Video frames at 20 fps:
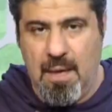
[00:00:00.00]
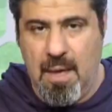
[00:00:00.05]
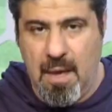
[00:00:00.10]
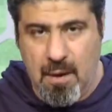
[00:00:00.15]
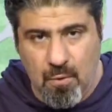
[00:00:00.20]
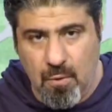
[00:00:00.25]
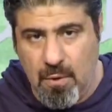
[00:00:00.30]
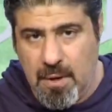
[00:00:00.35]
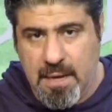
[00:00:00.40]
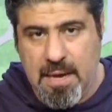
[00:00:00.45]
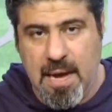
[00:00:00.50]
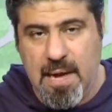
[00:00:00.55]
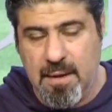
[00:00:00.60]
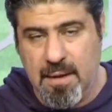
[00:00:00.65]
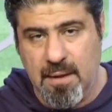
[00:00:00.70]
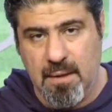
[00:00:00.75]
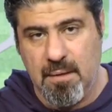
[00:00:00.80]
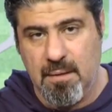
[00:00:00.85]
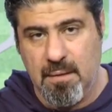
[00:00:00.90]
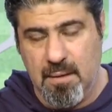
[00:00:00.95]
اقول لك
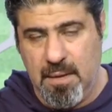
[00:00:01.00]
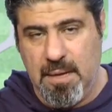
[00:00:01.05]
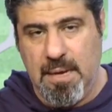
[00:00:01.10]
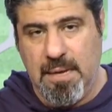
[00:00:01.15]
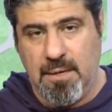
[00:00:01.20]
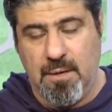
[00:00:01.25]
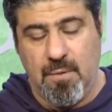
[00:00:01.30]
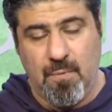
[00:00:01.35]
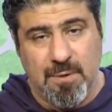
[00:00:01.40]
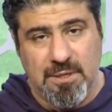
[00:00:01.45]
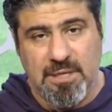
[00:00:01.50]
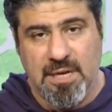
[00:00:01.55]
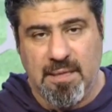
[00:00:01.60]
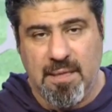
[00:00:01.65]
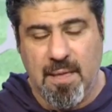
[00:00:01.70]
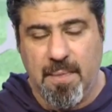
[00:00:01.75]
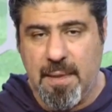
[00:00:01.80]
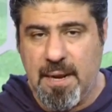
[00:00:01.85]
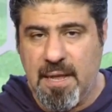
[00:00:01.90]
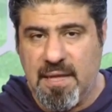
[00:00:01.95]
انا يعني وجهه
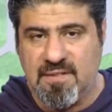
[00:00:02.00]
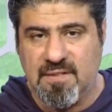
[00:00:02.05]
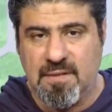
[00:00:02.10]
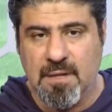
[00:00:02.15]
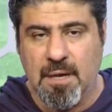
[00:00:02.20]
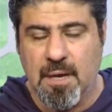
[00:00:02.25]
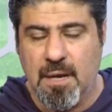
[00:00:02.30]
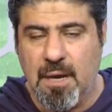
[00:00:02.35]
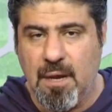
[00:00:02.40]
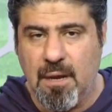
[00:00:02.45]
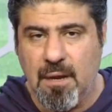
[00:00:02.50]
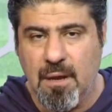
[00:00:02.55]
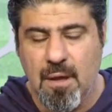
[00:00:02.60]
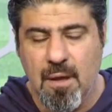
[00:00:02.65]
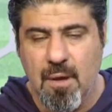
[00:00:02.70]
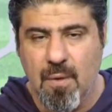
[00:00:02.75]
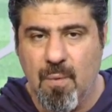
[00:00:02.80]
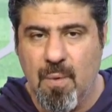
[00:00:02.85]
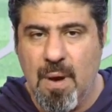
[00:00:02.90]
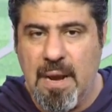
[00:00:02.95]
نظري استقيل
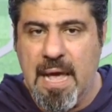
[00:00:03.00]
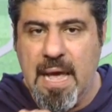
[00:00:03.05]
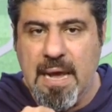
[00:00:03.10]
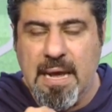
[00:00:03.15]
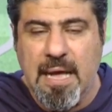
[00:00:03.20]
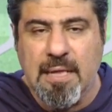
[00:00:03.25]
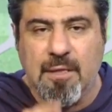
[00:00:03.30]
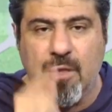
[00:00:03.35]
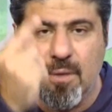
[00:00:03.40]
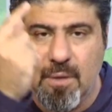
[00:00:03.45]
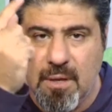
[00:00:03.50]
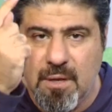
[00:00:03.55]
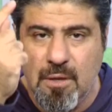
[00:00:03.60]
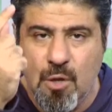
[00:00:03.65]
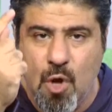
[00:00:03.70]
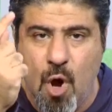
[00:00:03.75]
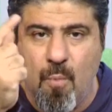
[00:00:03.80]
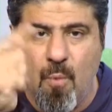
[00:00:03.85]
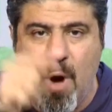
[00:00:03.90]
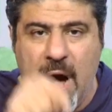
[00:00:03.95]
ولا يقعد
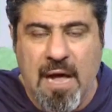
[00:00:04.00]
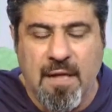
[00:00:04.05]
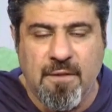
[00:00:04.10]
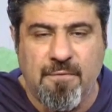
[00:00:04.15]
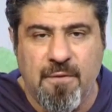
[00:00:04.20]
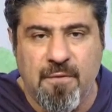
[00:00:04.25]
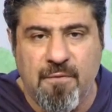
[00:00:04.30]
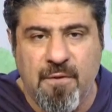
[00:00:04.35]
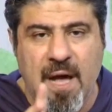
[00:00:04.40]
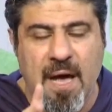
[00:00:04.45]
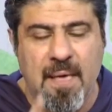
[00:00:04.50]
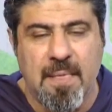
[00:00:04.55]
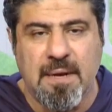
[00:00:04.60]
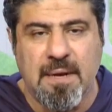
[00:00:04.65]
يوم واحد في في هذا